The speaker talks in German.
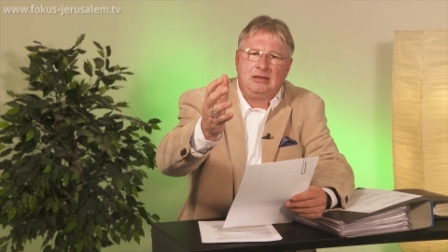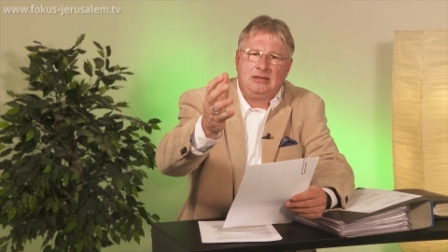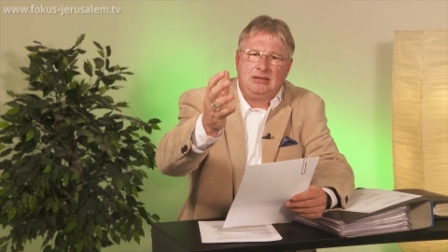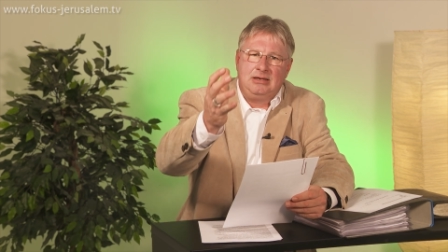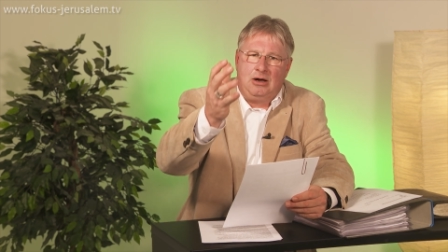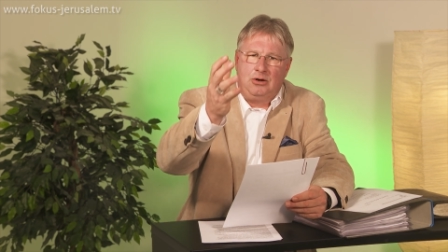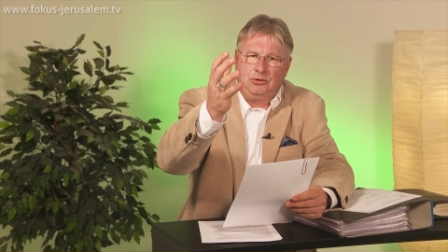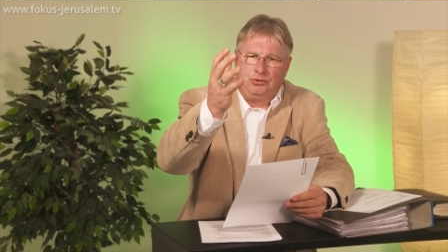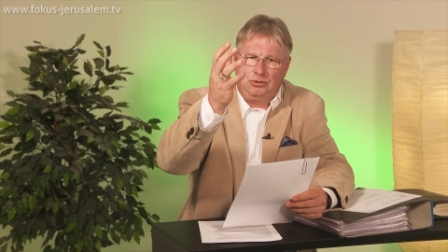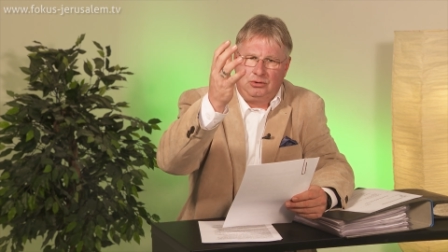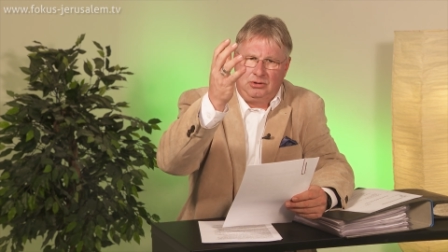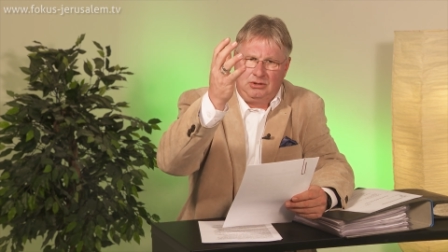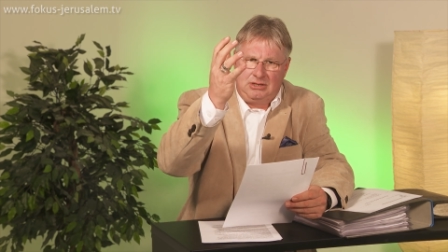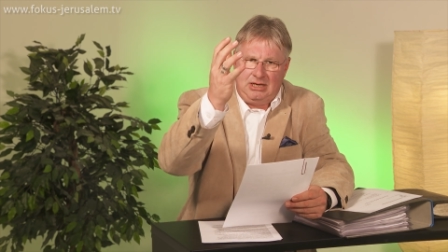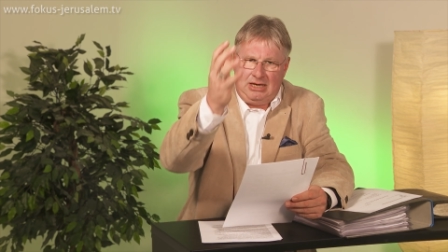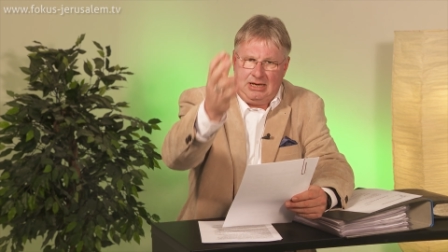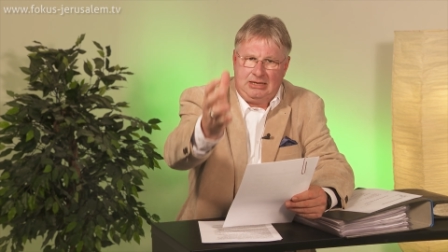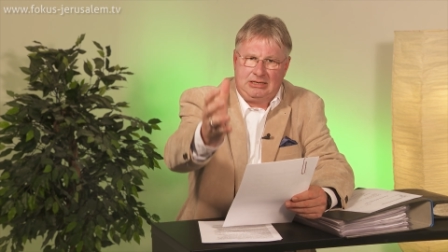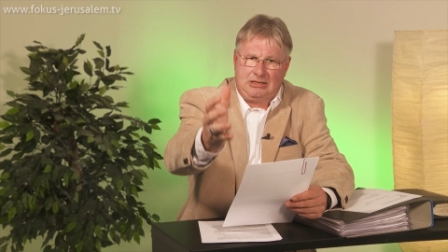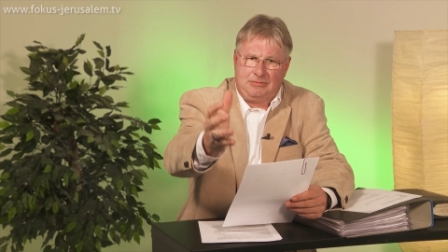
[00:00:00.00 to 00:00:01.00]
die
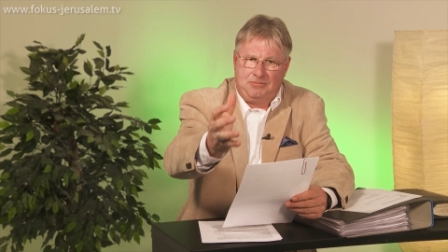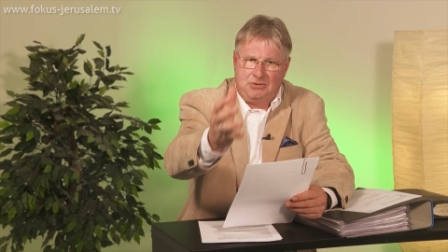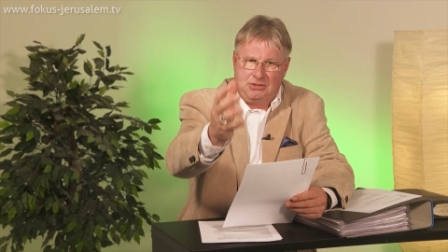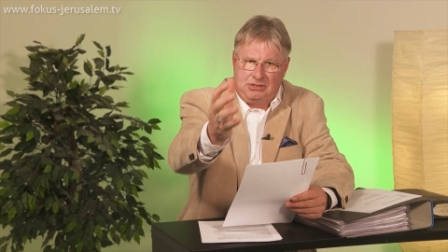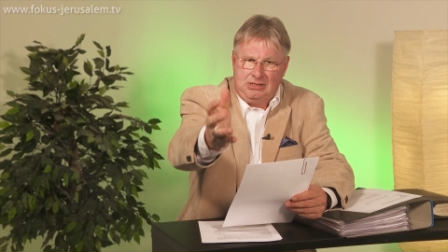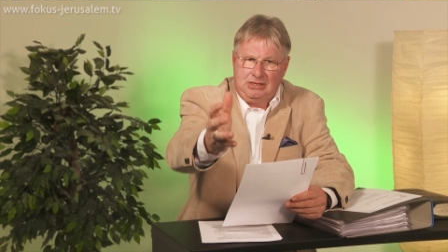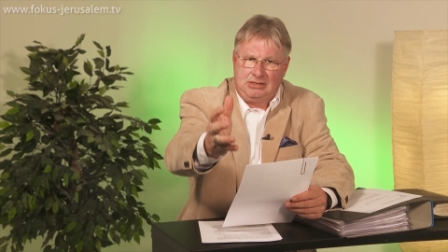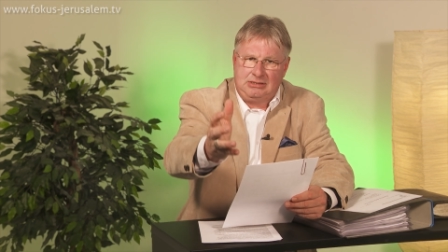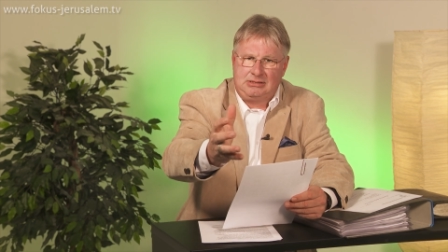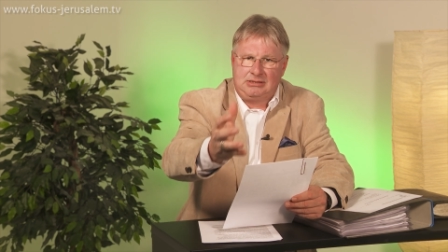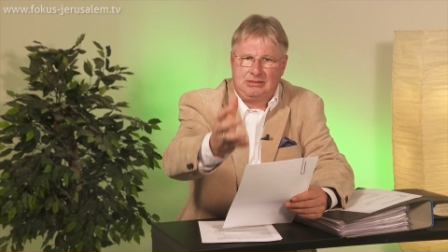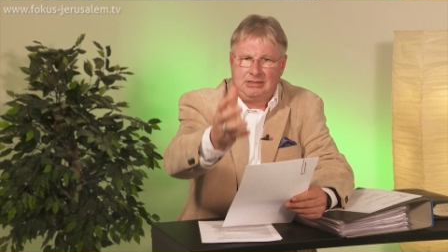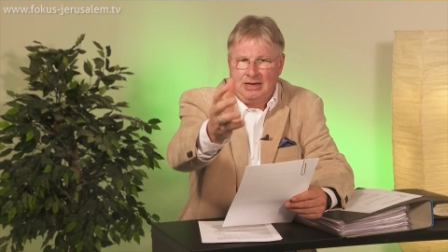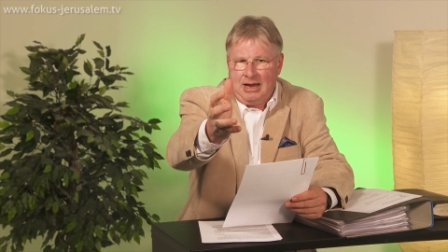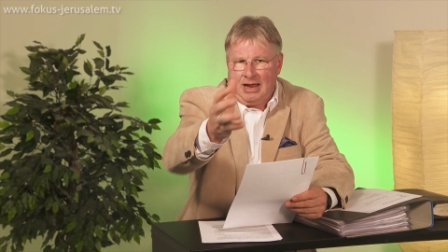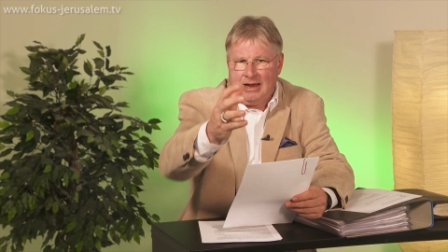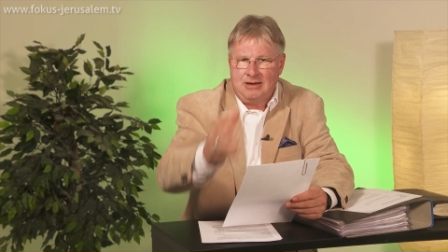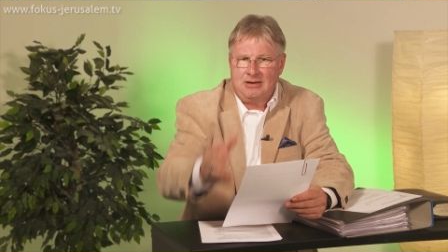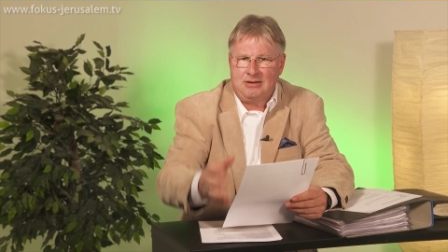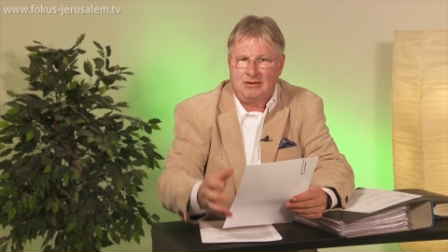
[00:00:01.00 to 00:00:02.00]
Autorität besitzt, den
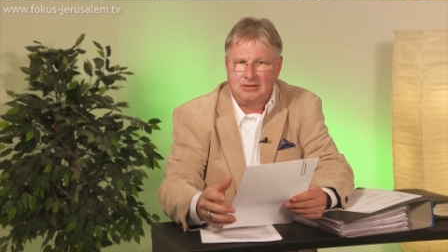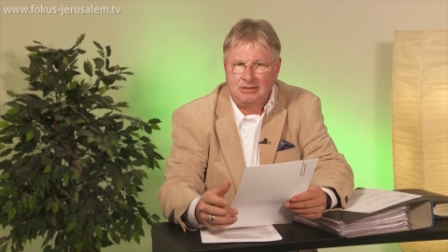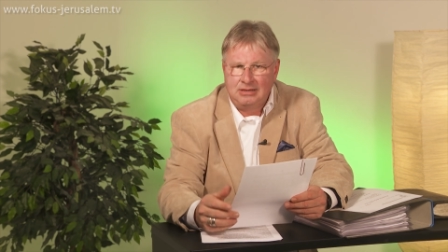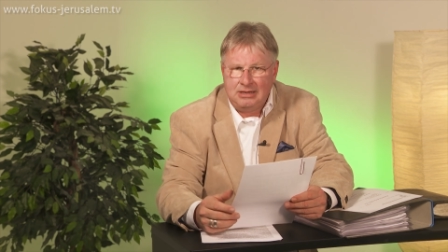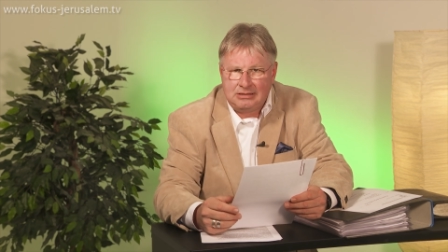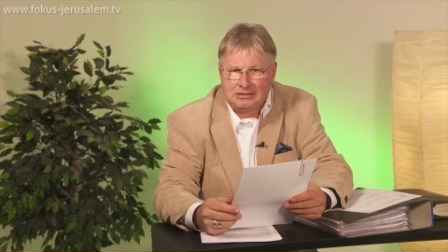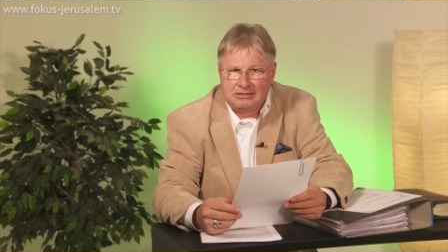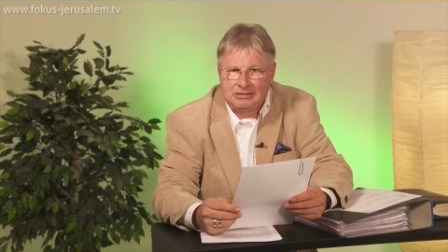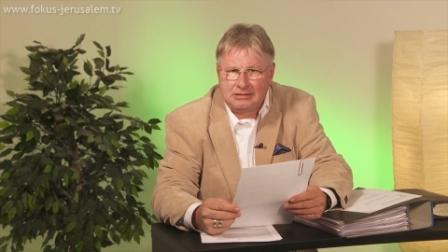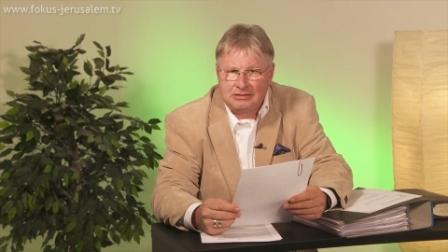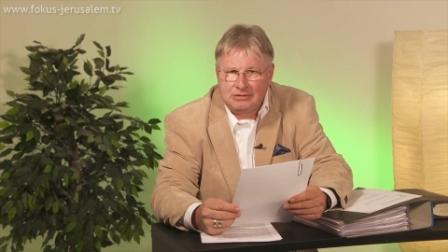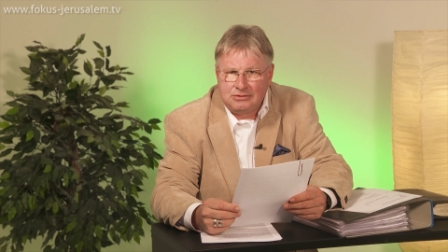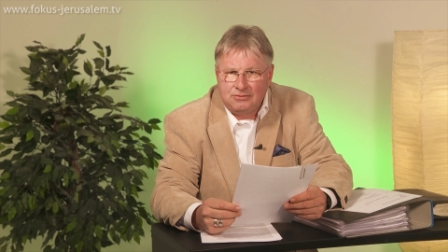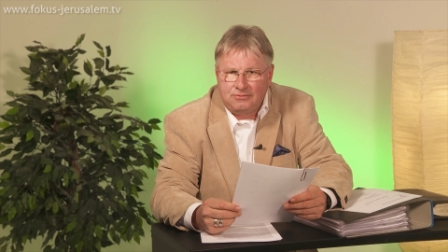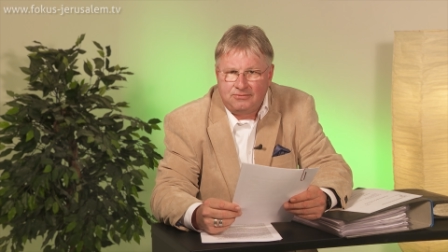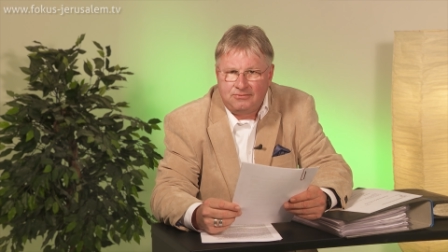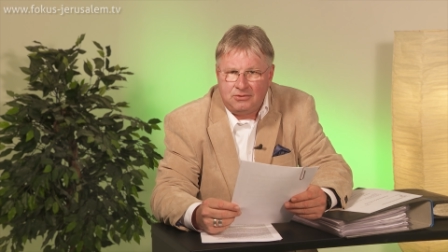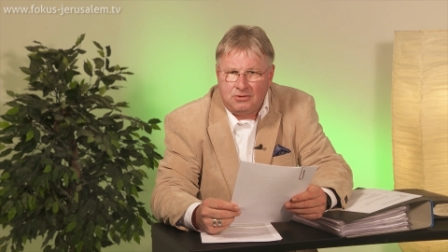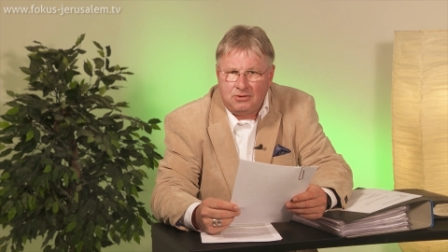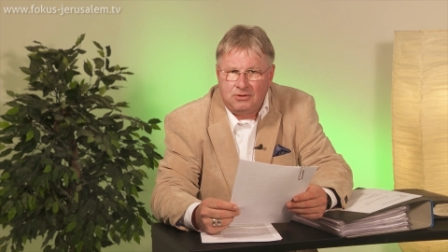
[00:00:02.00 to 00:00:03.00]
anderen jetzt zu
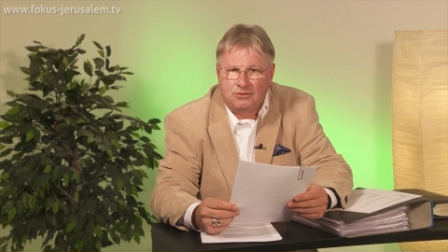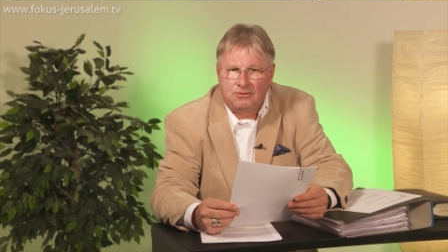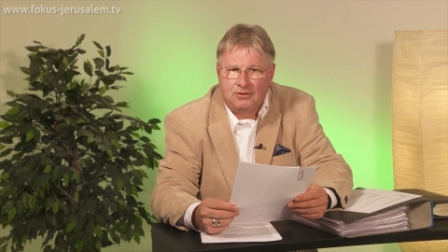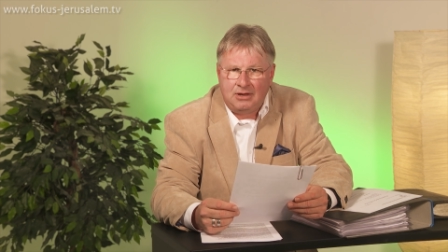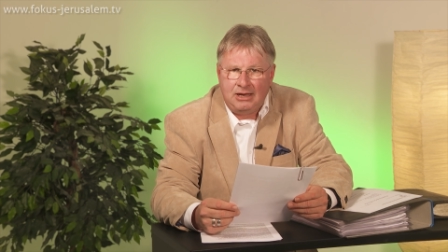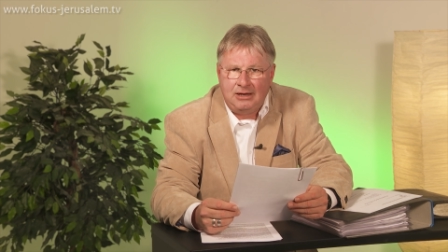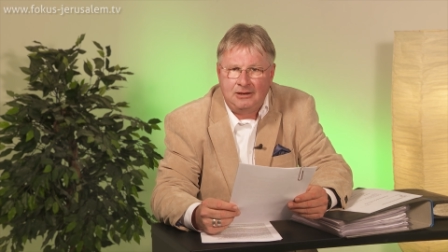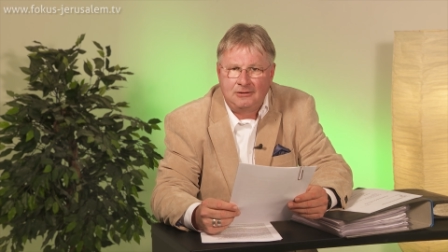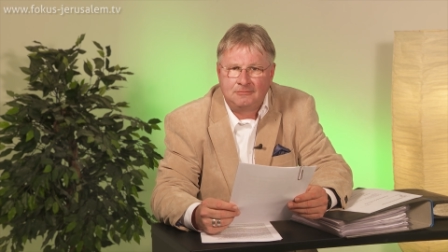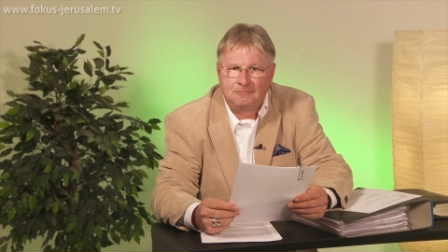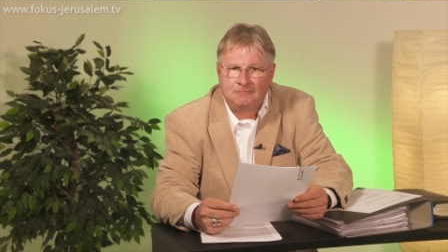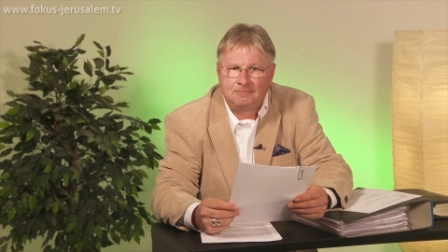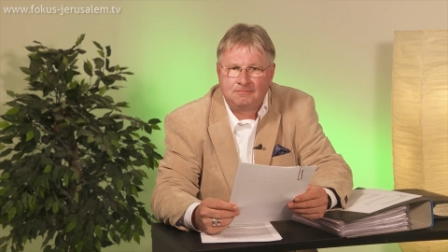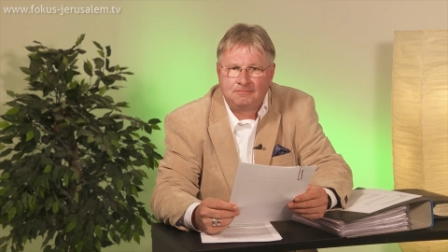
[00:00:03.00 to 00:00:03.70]
verurteilen.